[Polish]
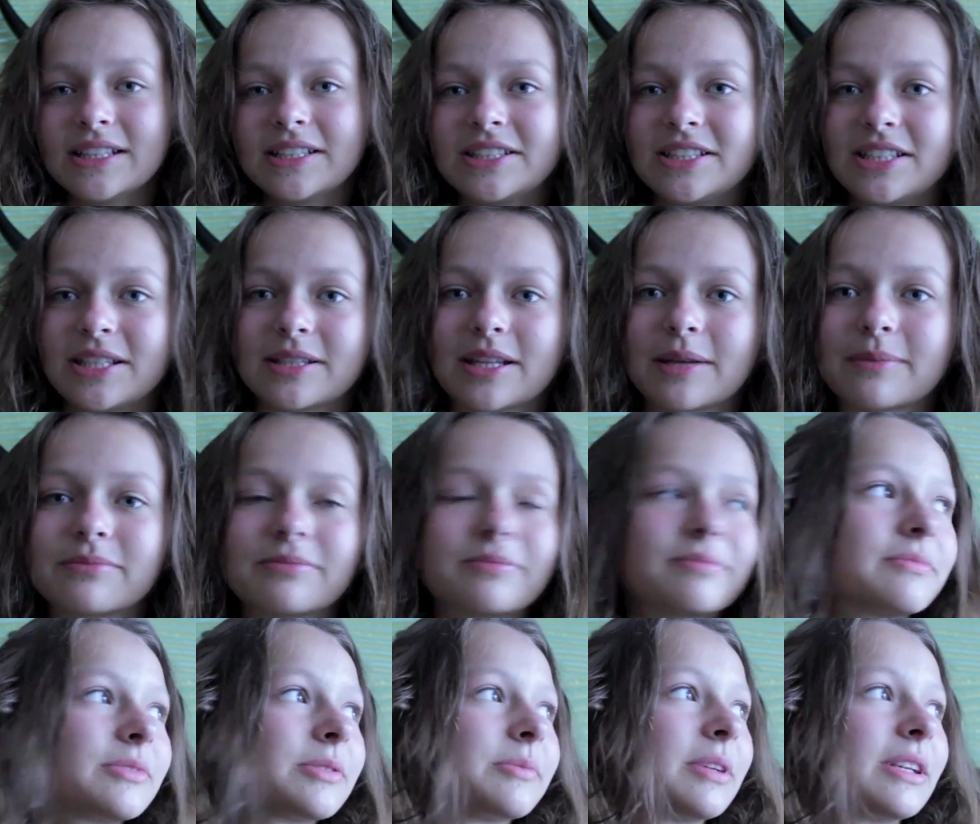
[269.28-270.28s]
się tam
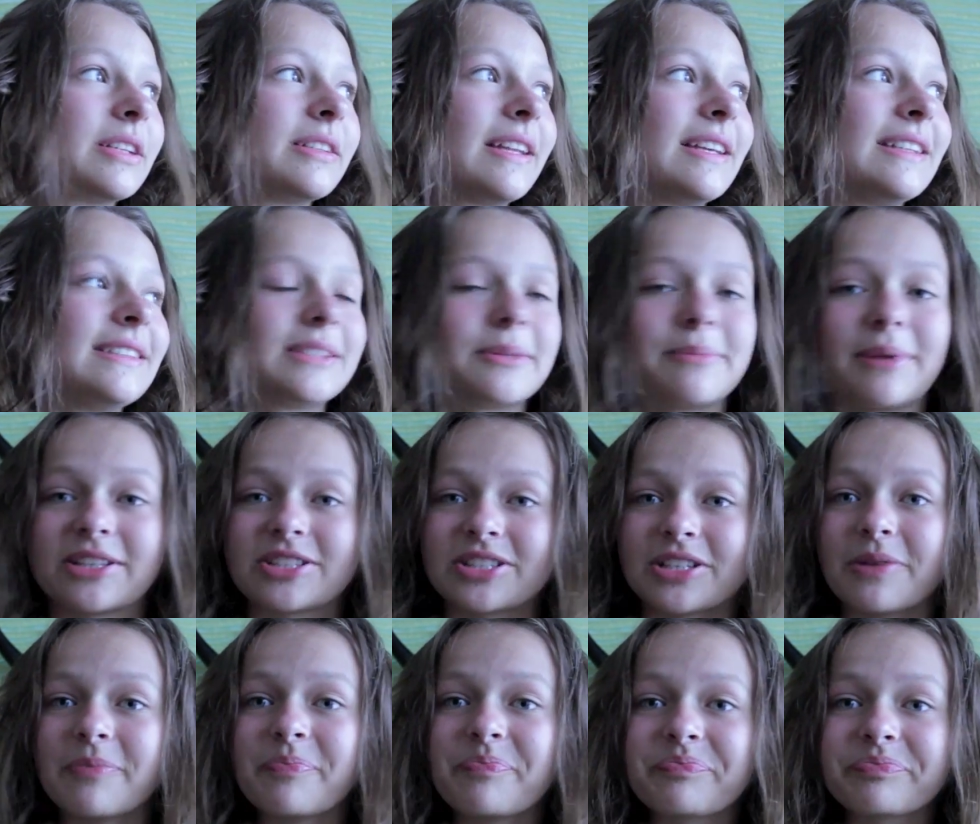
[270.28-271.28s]
przybiegnę i zobaczę
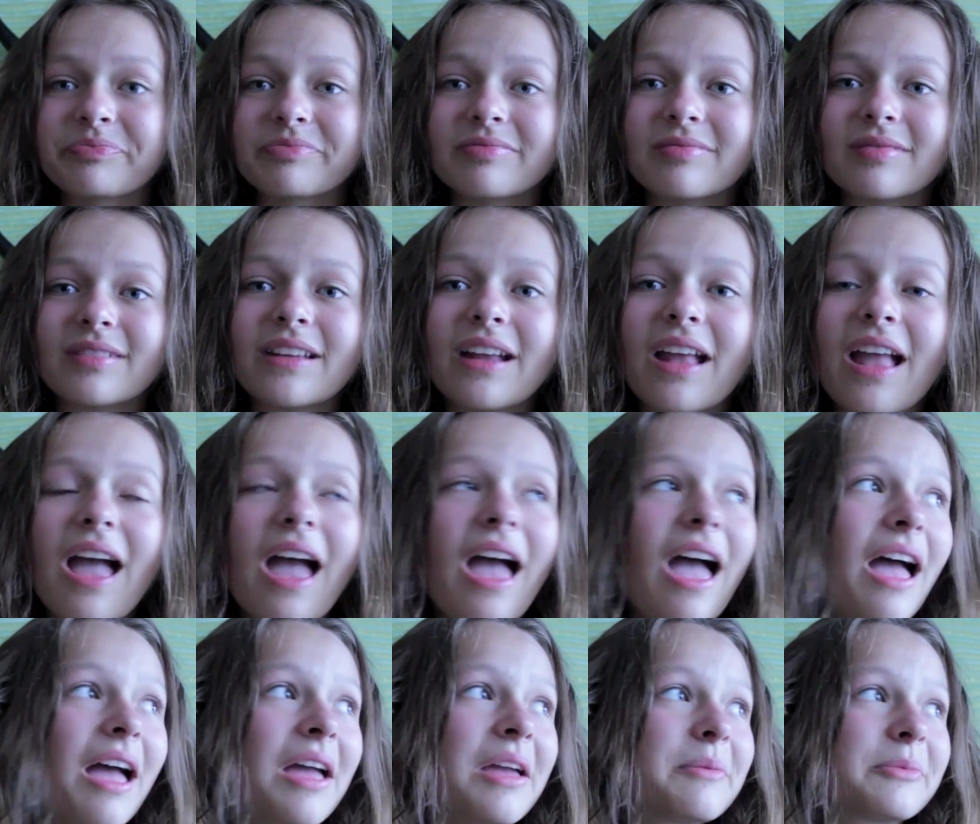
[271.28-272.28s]

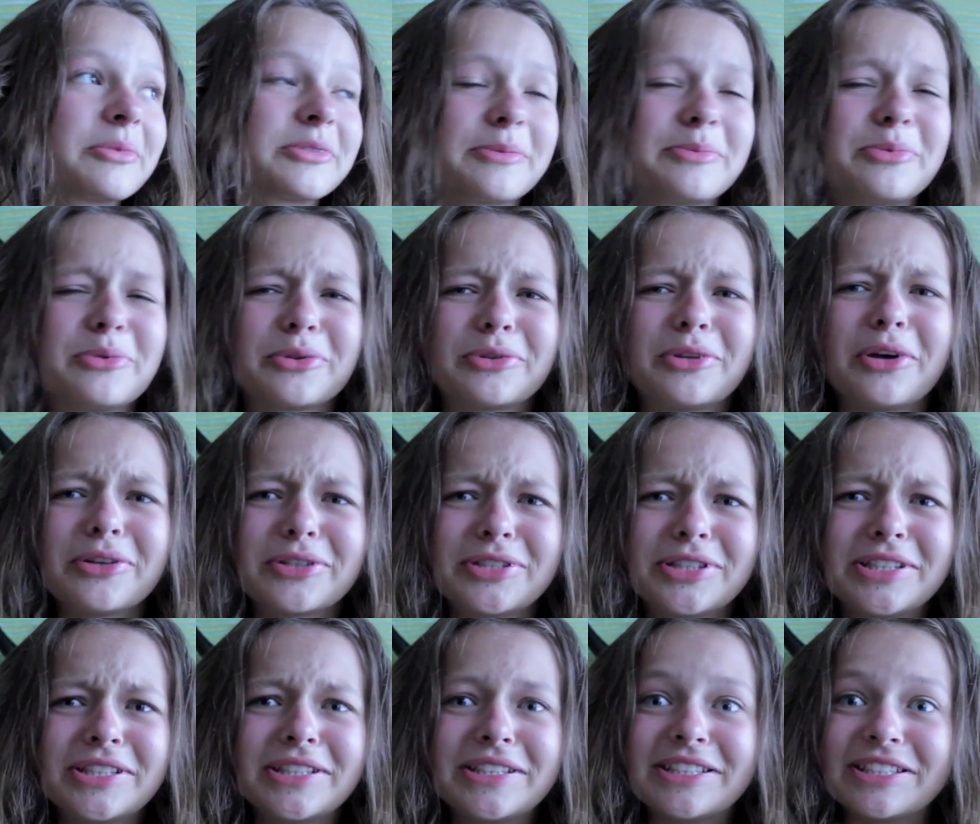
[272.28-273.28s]
to było
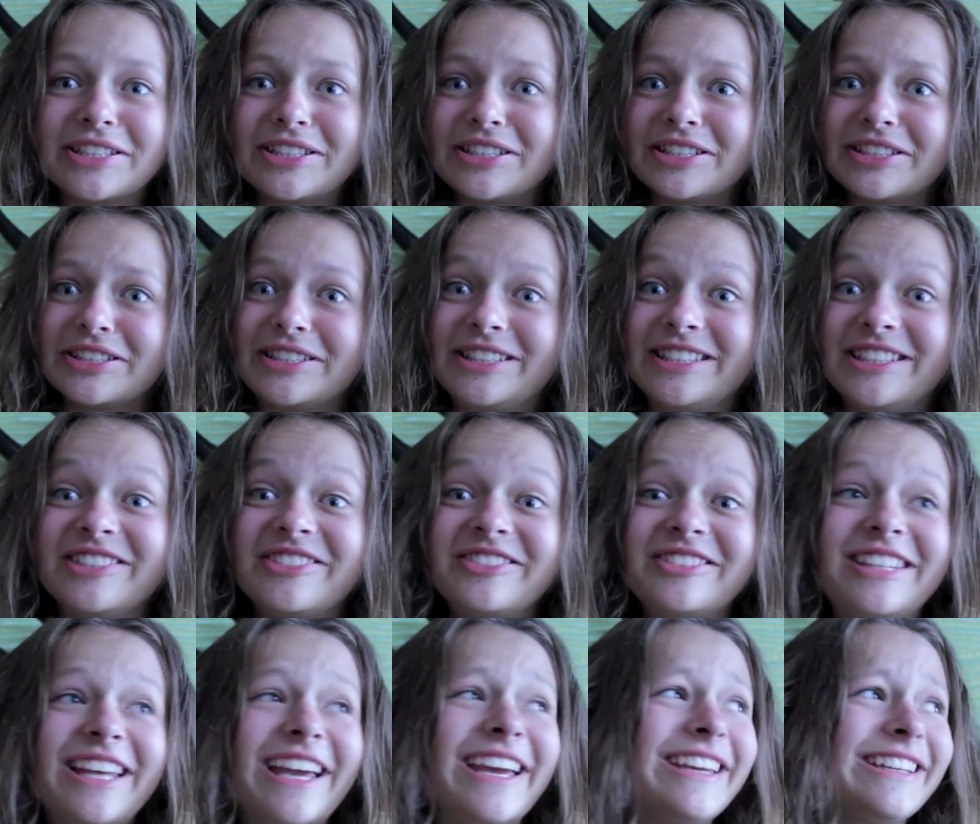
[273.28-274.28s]
dość
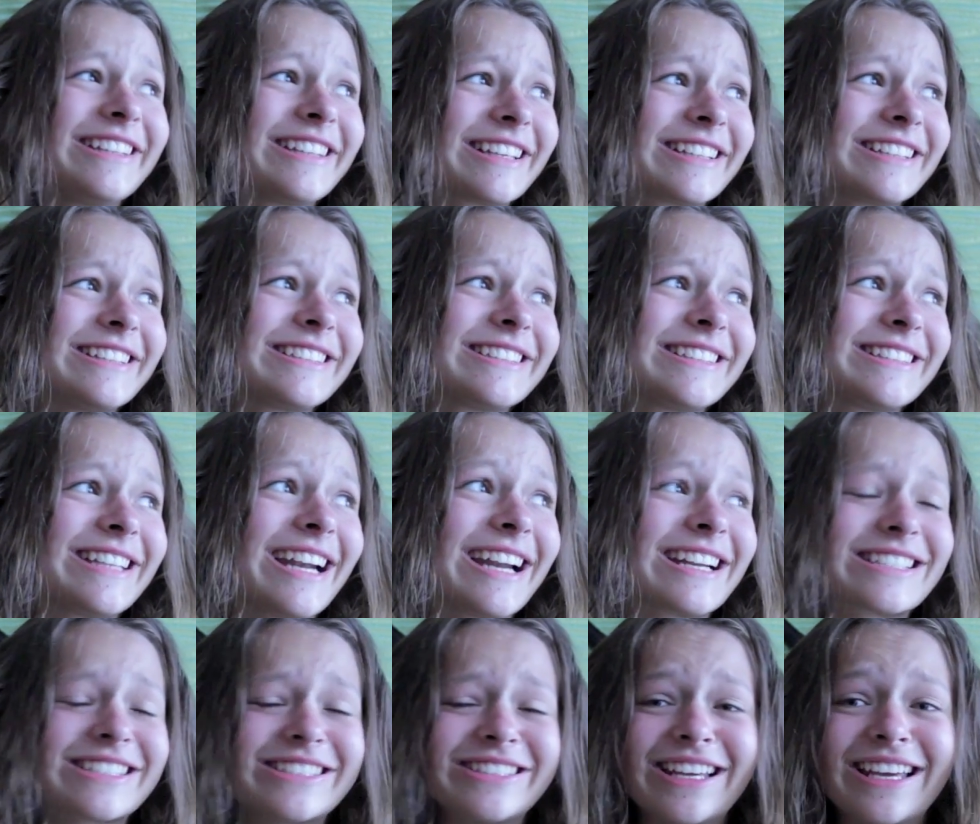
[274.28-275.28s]
dziwne i takie
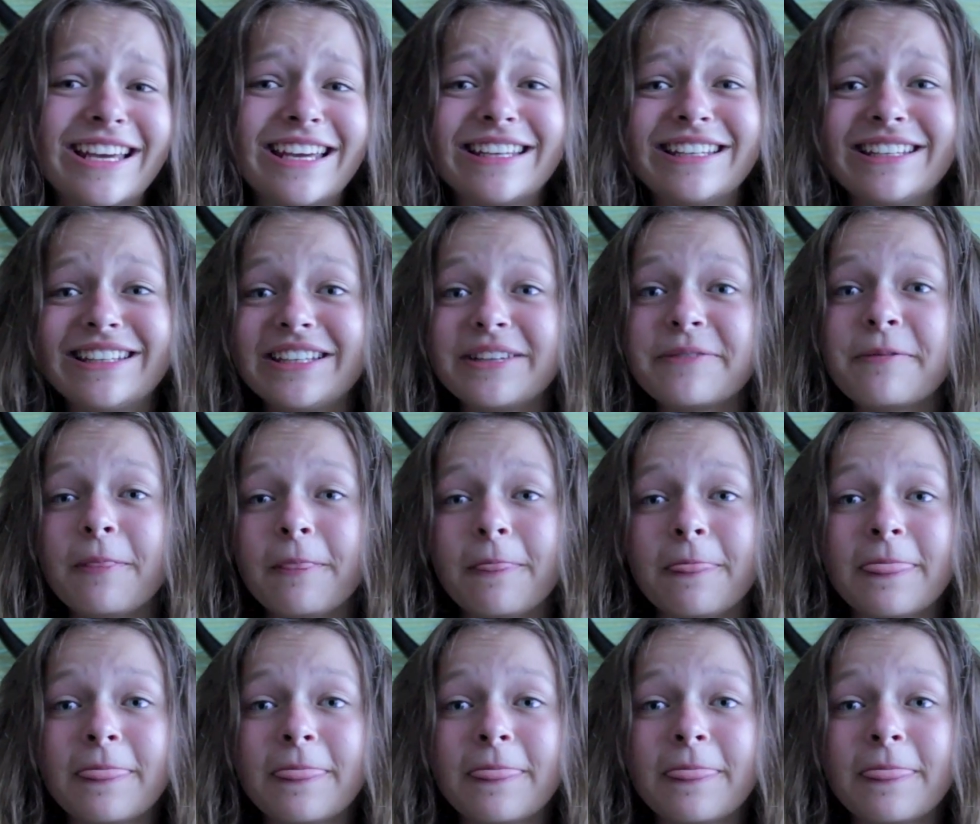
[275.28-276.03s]
straszne i